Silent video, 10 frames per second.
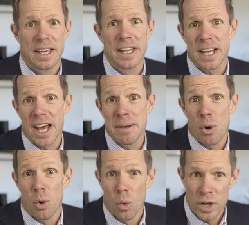In einem
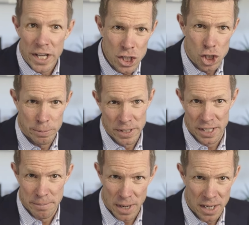ohnehin
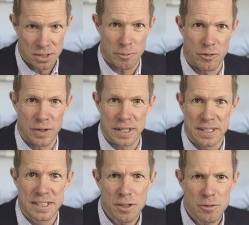schwierigen
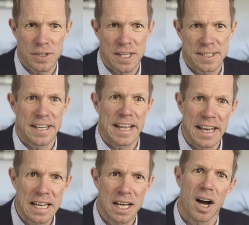Marktumfeld trifft das den
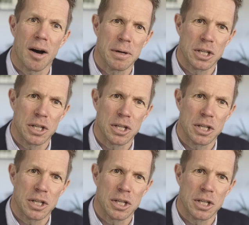Händler aber